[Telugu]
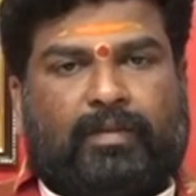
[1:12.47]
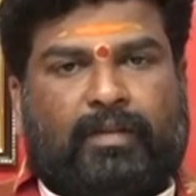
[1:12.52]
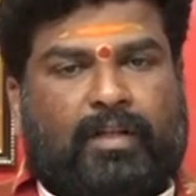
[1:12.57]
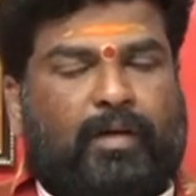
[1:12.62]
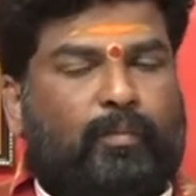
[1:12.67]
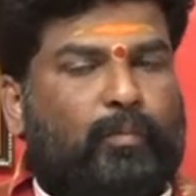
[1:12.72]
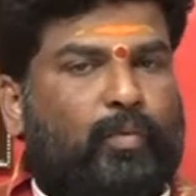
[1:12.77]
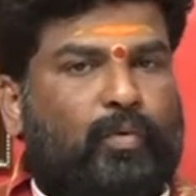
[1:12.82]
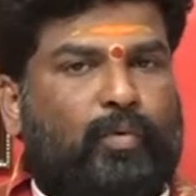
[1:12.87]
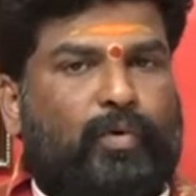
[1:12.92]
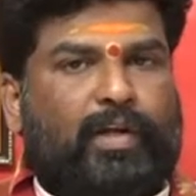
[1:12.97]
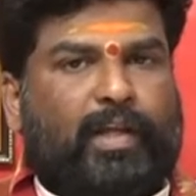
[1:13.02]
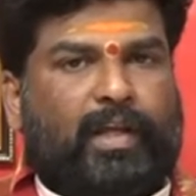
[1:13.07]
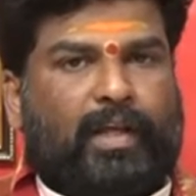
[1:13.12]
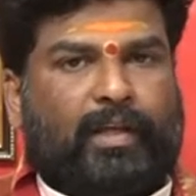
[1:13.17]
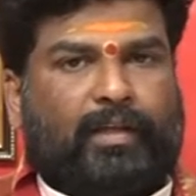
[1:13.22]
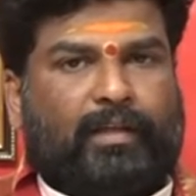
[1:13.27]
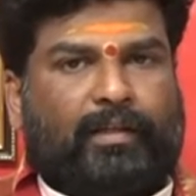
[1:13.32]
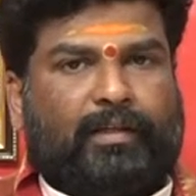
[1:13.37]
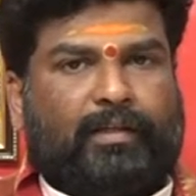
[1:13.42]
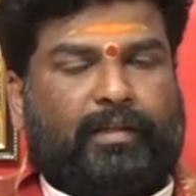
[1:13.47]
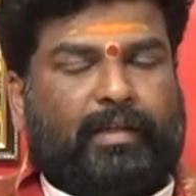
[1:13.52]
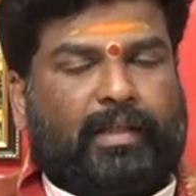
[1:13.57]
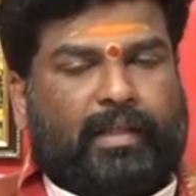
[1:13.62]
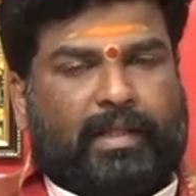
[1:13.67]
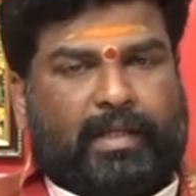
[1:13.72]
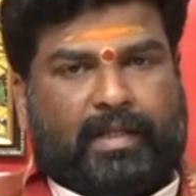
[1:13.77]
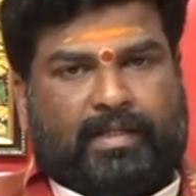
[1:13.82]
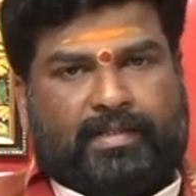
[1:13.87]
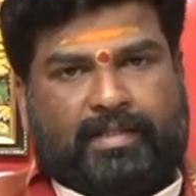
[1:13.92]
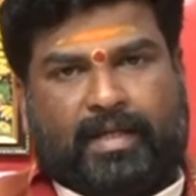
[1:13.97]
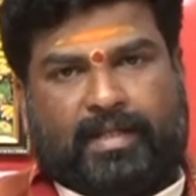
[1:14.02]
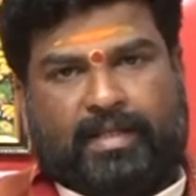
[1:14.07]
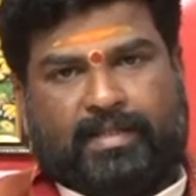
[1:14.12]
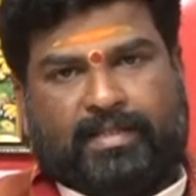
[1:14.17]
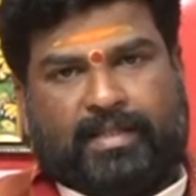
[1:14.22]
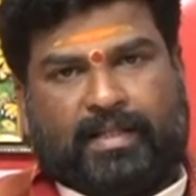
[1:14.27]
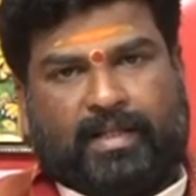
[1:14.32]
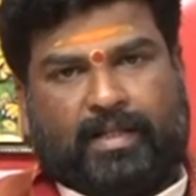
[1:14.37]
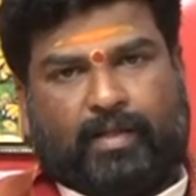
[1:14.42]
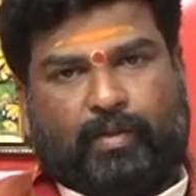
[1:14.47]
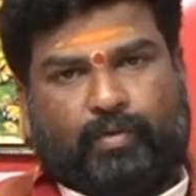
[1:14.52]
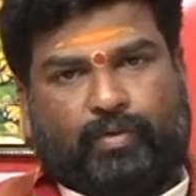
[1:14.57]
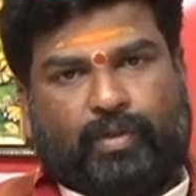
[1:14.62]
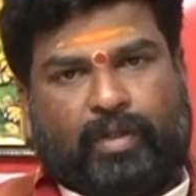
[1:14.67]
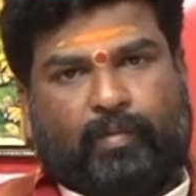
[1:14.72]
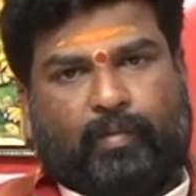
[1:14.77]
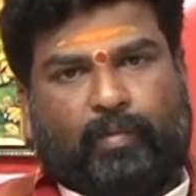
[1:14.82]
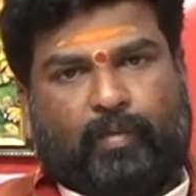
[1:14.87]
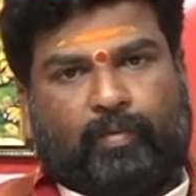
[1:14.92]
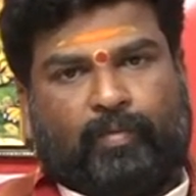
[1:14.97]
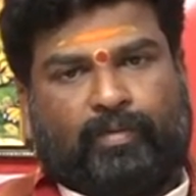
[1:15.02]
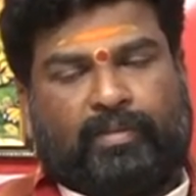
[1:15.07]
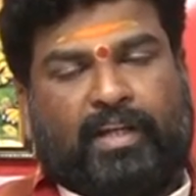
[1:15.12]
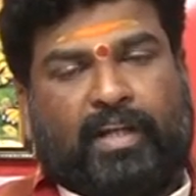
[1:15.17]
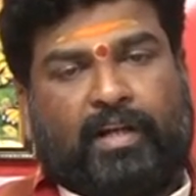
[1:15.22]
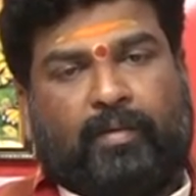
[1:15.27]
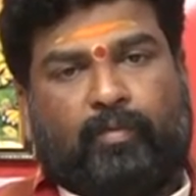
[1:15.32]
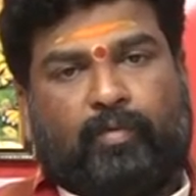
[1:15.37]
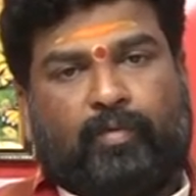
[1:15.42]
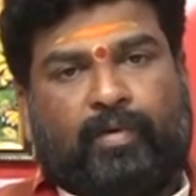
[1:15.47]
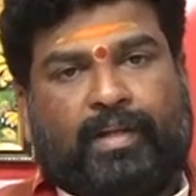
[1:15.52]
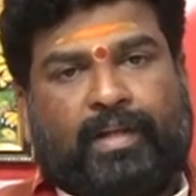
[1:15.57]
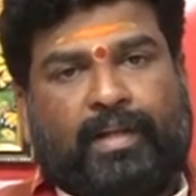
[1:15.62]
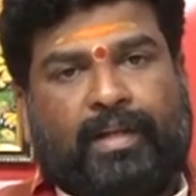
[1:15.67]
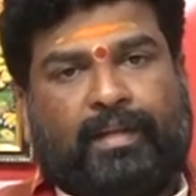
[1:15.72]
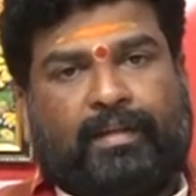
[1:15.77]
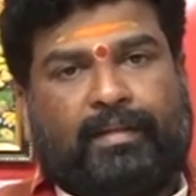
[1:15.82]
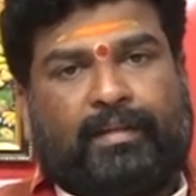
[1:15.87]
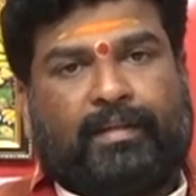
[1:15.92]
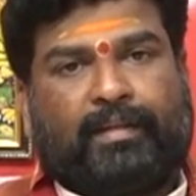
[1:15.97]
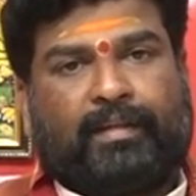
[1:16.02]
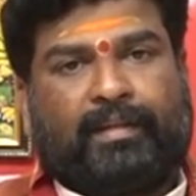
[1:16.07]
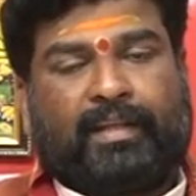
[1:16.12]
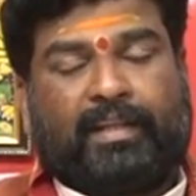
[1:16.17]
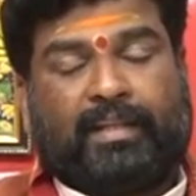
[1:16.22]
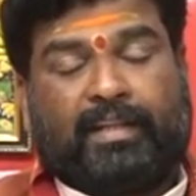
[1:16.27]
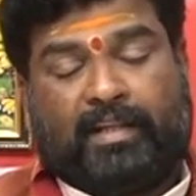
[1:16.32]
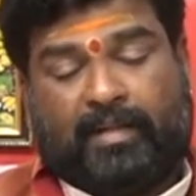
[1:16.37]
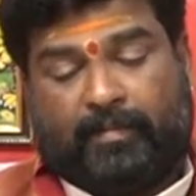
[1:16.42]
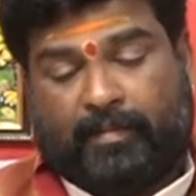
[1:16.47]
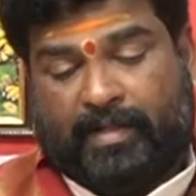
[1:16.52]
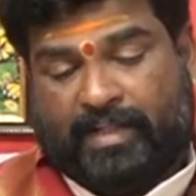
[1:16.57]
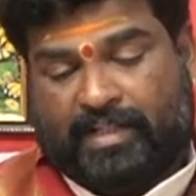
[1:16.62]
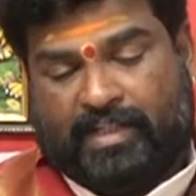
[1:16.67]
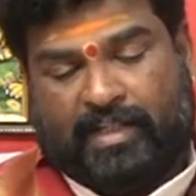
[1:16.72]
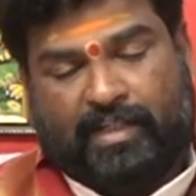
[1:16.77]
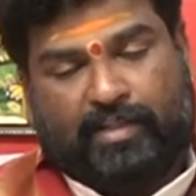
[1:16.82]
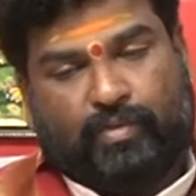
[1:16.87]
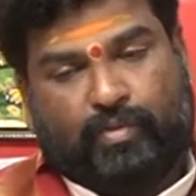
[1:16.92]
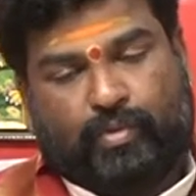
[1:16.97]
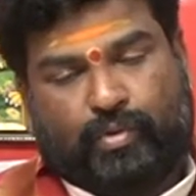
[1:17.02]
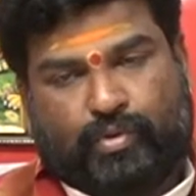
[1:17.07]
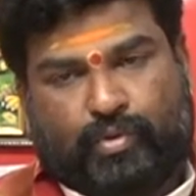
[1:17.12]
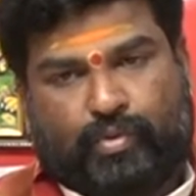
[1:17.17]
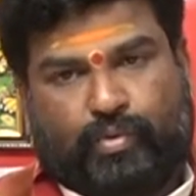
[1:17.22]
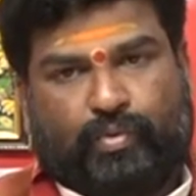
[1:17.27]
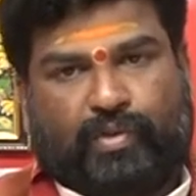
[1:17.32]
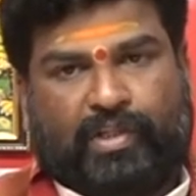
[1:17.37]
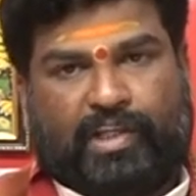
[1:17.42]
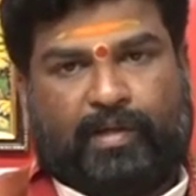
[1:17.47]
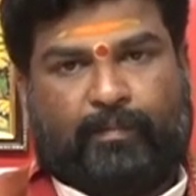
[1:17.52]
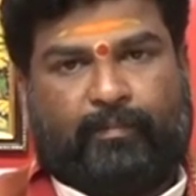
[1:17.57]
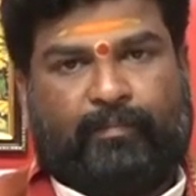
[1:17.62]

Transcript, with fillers: డబ్బు ఉంటే ఏదైనా సాధించగలుగుతాము ధనం ఉంటే ఏదైనా మన చేతికి వస్తుంది